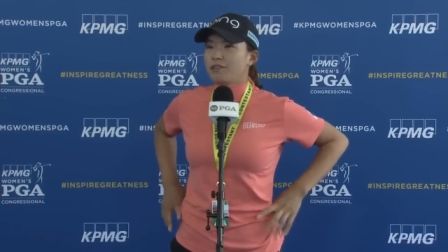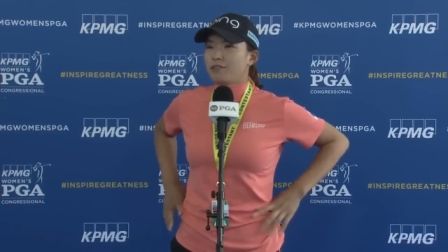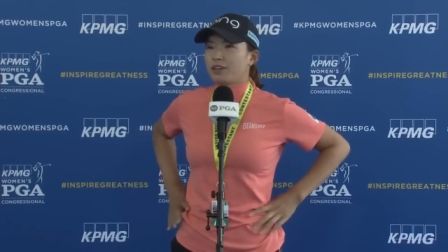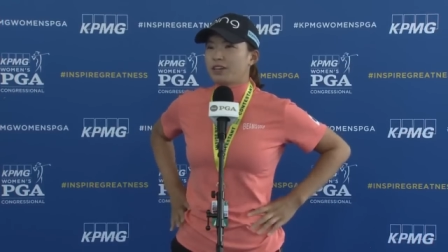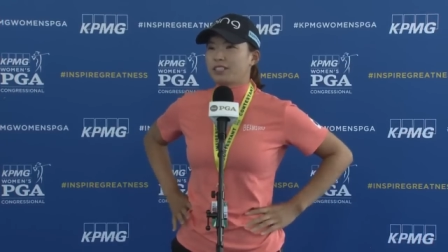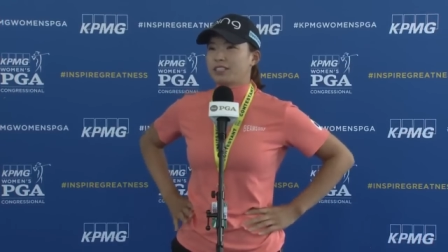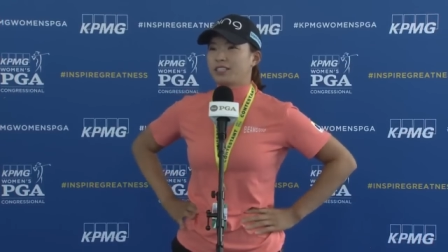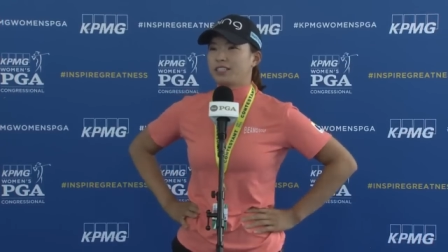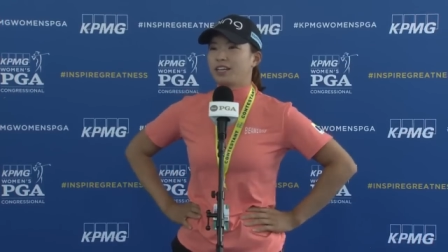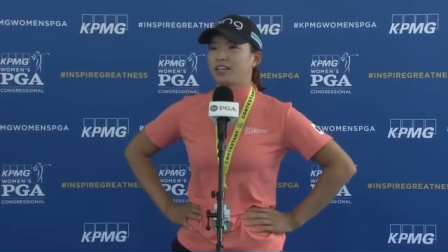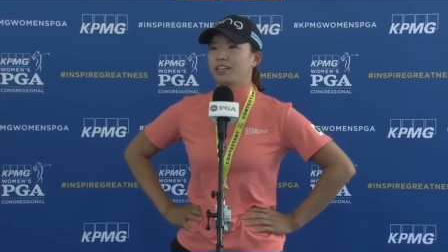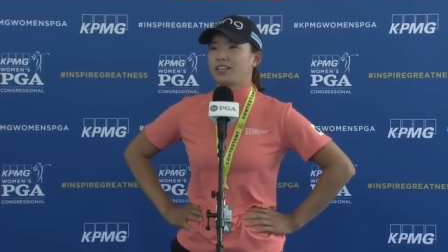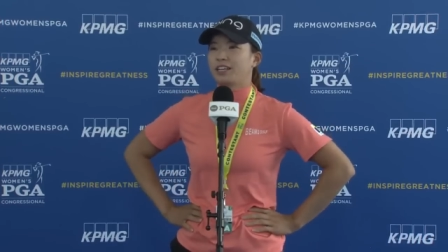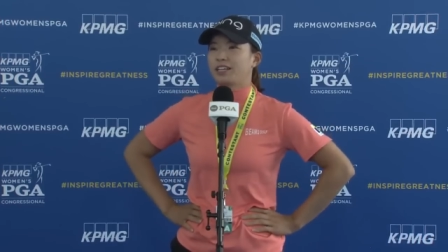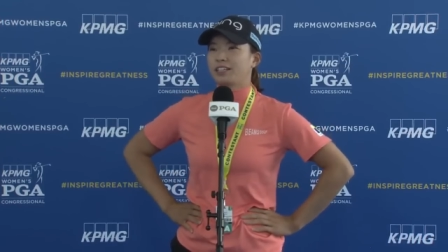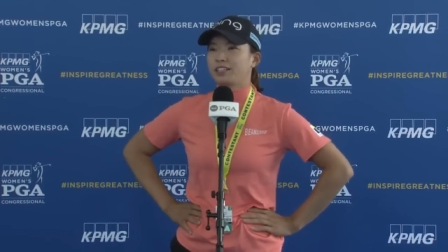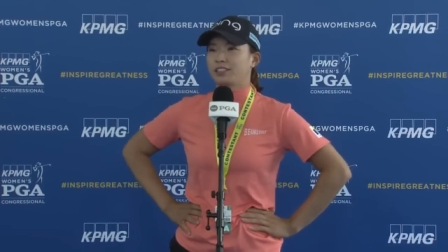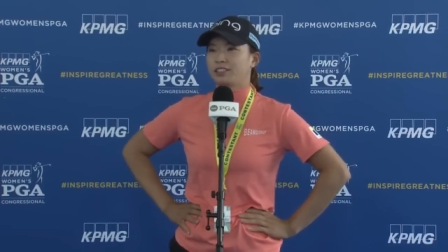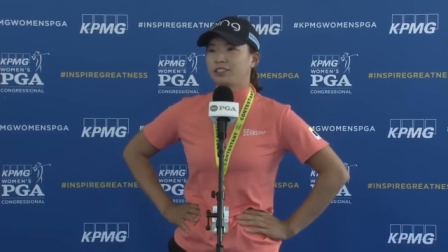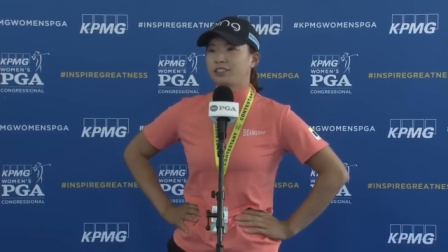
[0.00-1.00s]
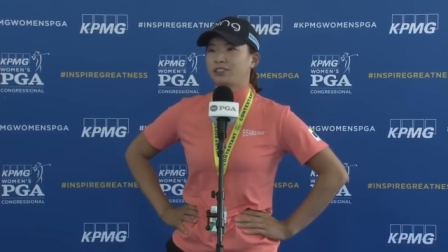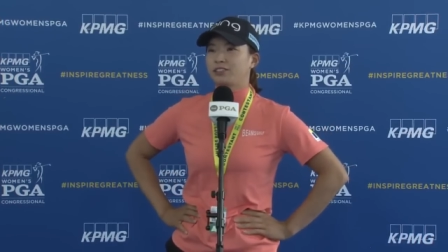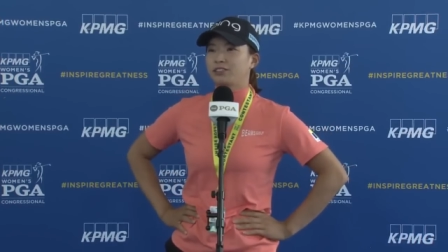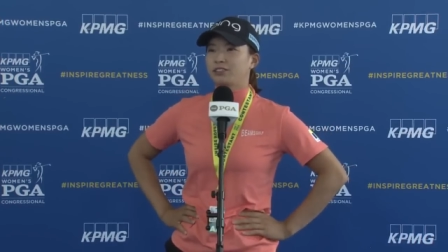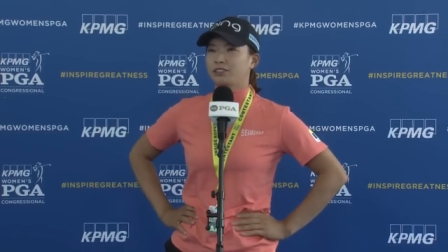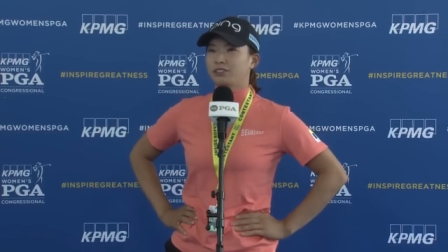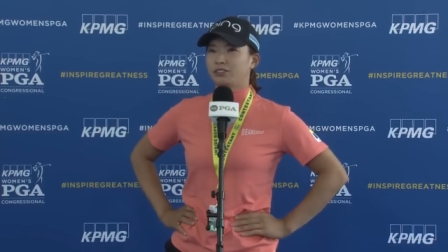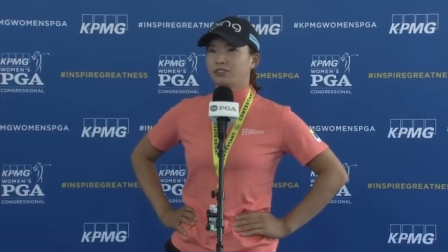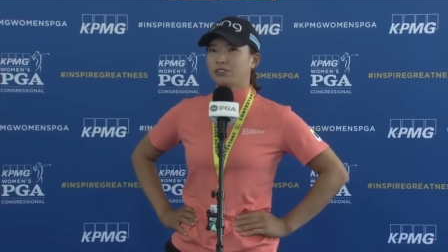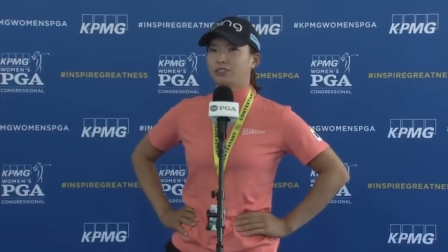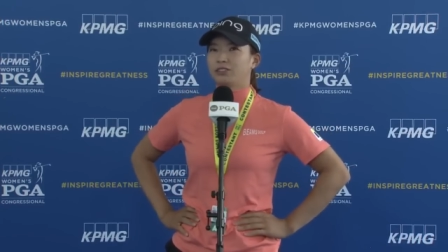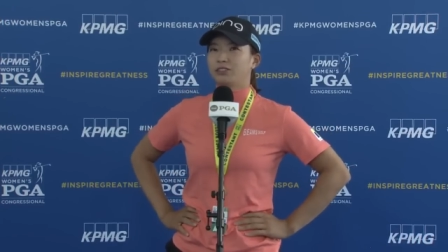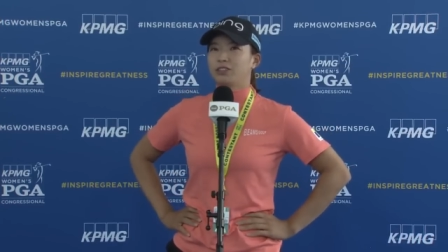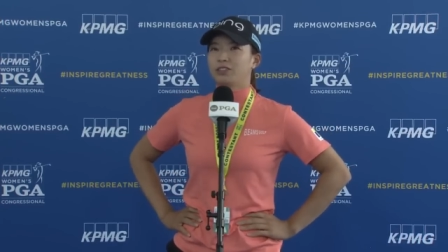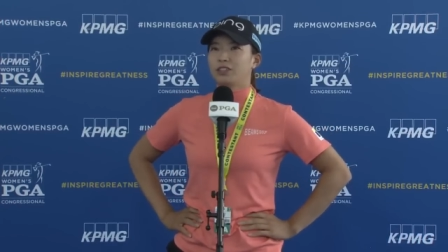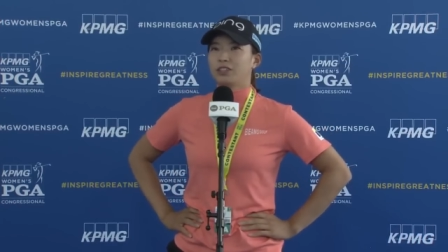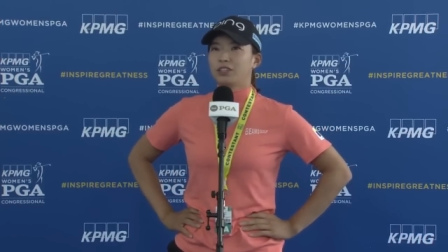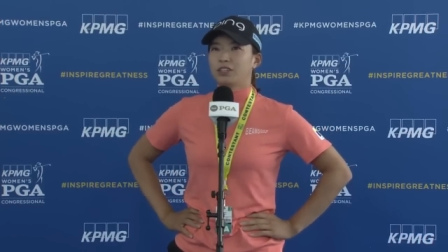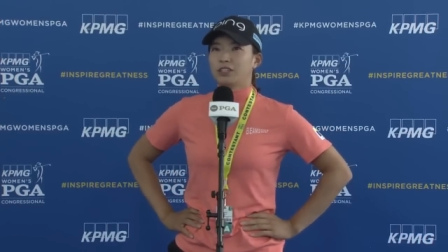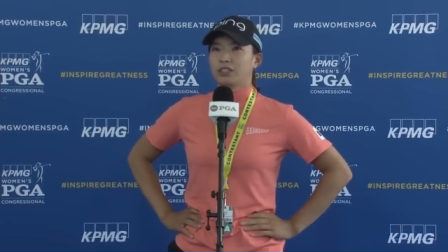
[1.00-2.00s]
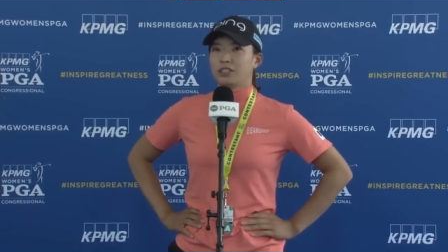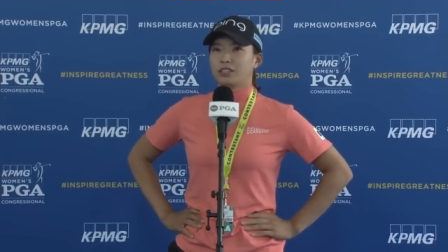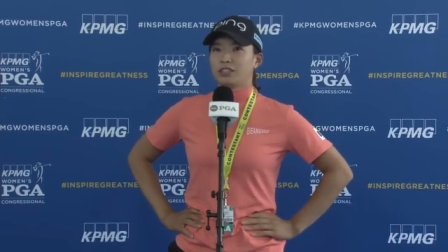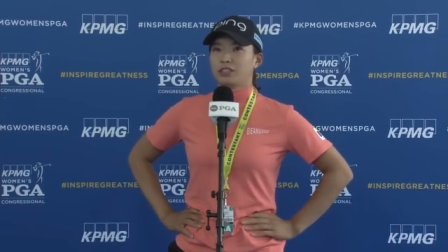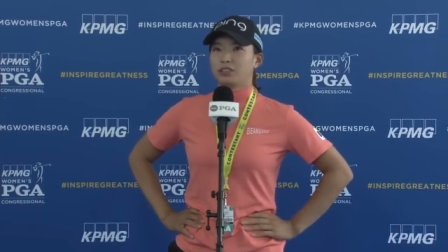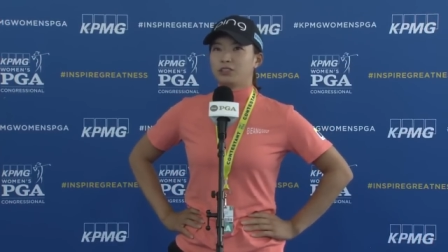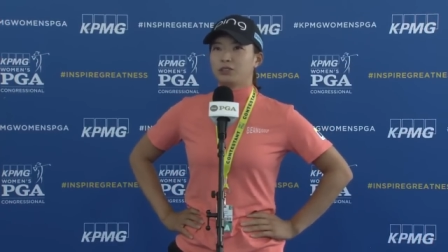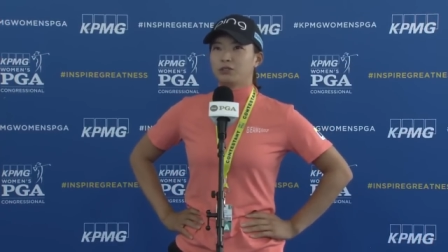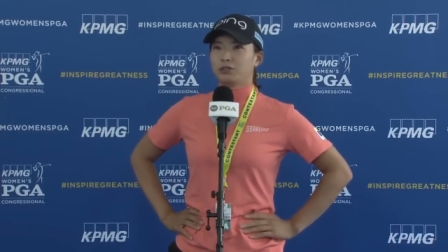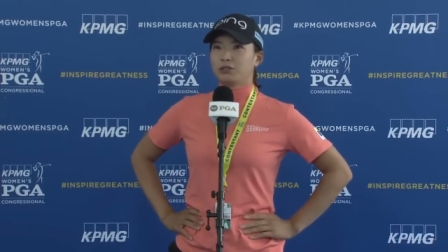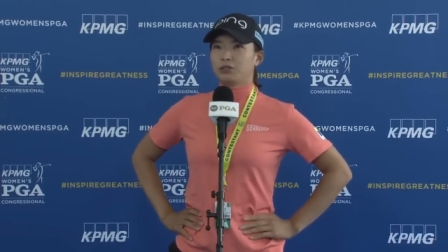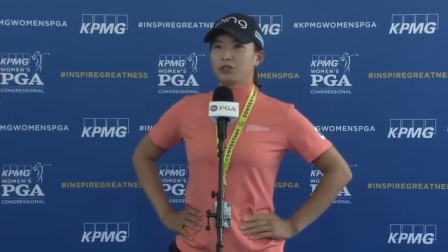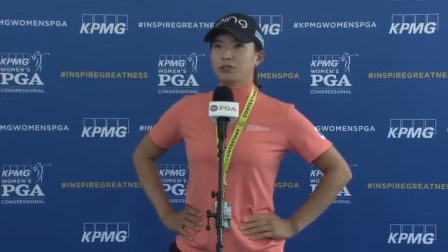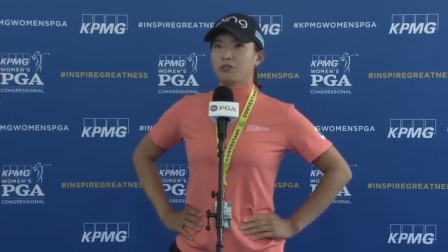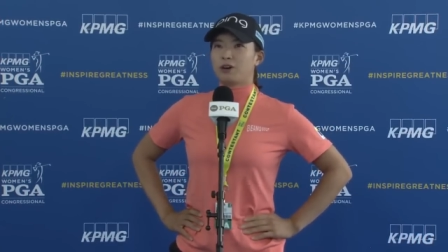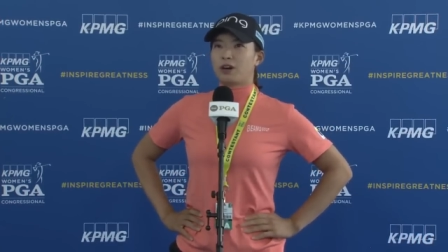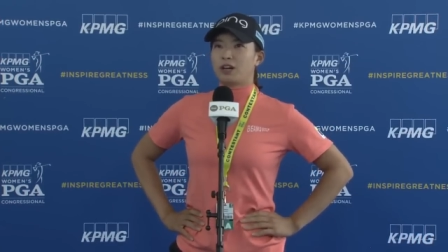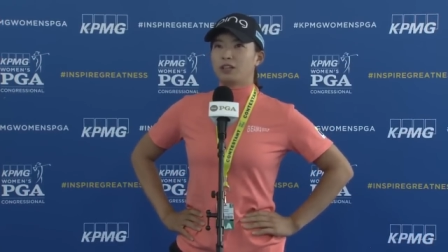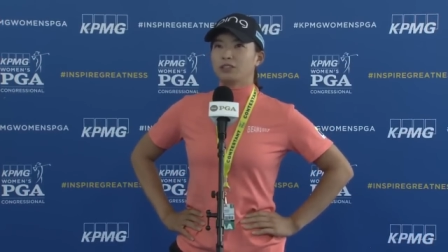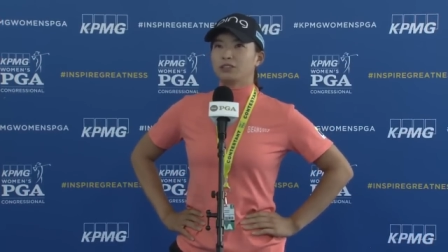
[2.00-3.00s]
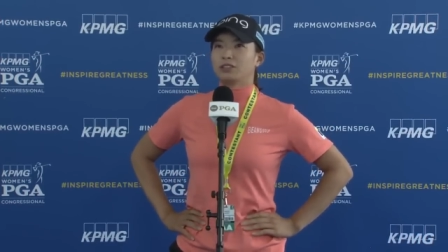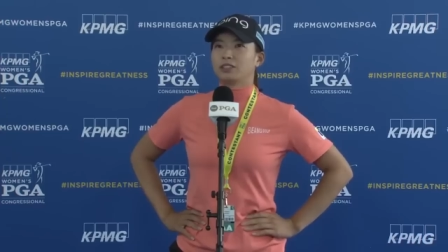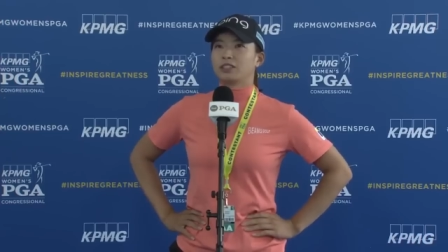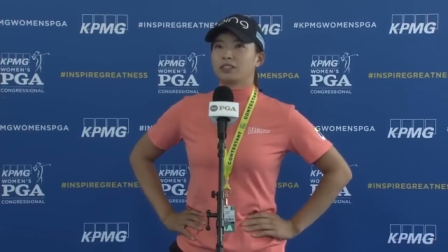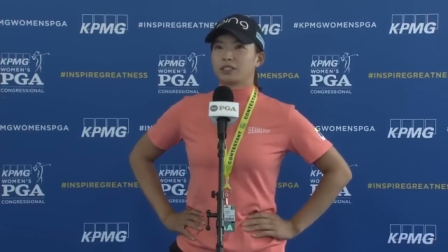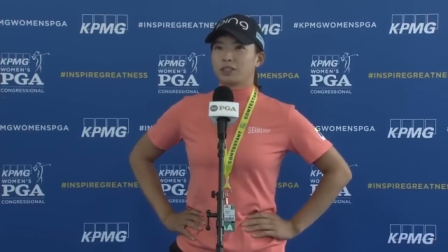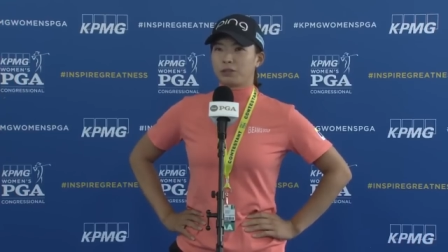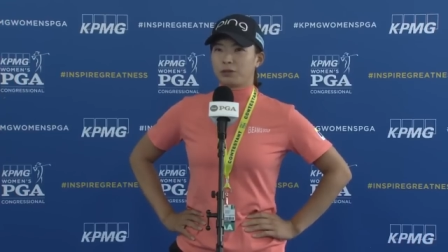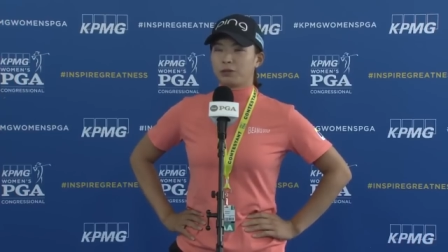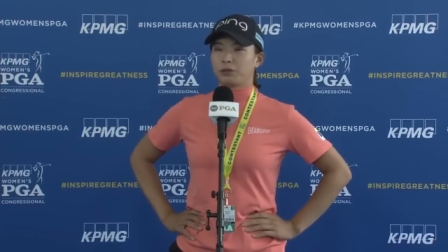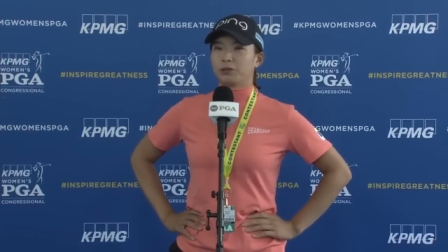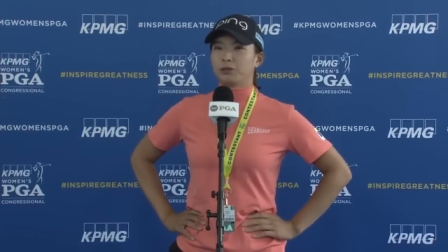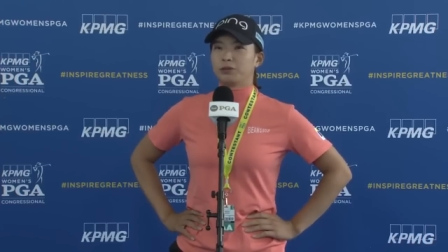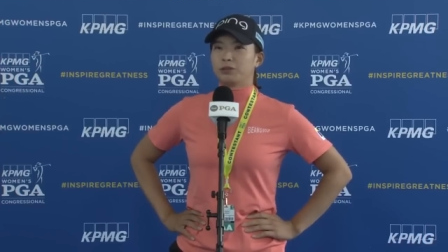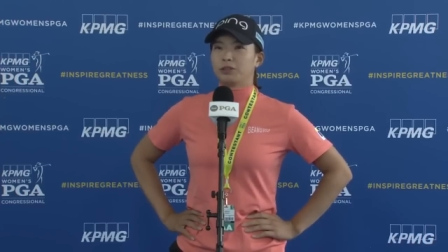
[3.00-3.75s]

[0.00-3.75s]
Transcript: いわけじゃないなっていう印象ではあるんですけど